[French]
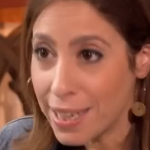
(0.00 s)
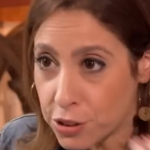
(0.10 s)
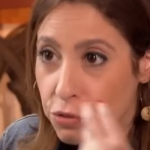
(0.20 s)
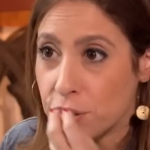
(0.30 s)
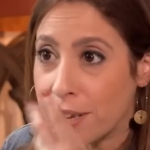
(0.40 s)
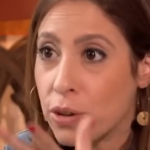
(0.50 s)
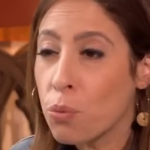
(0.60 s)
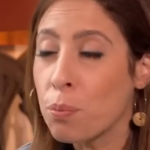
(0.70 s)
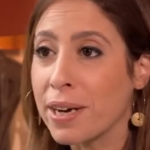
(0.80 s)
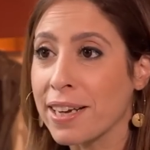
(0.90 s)
est-ce que vous avez
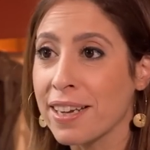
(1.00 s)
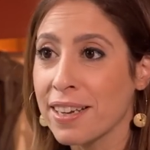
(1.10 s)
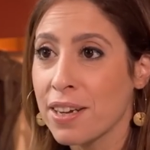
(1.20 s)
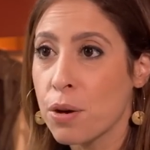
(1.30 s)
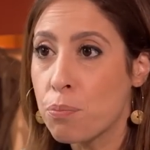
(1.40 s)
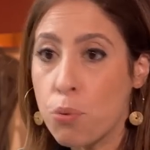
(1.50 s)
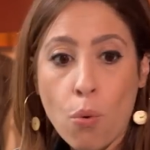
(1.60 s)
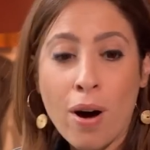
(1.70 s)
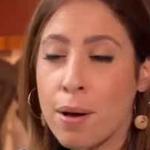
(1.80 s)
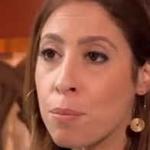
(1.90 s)
compris
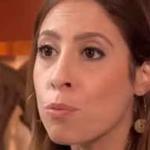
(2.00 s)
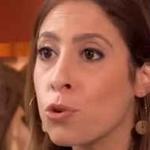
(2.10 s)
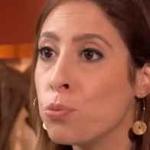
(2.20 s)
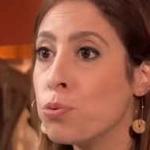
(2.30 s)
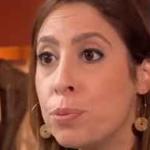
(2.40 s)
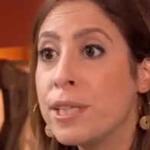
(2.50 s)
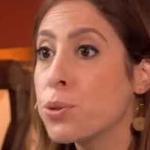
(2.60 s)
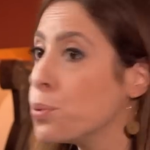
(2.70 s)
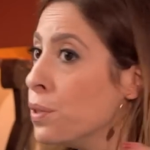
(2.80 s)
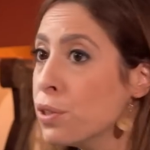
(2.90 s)
pourquoi à un moment le public
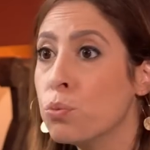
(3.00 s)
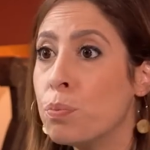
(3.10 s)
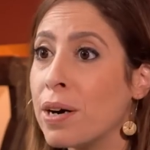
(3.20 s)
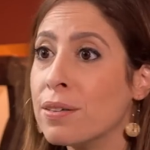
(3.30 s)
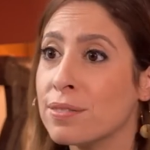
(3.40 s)
suit ou pas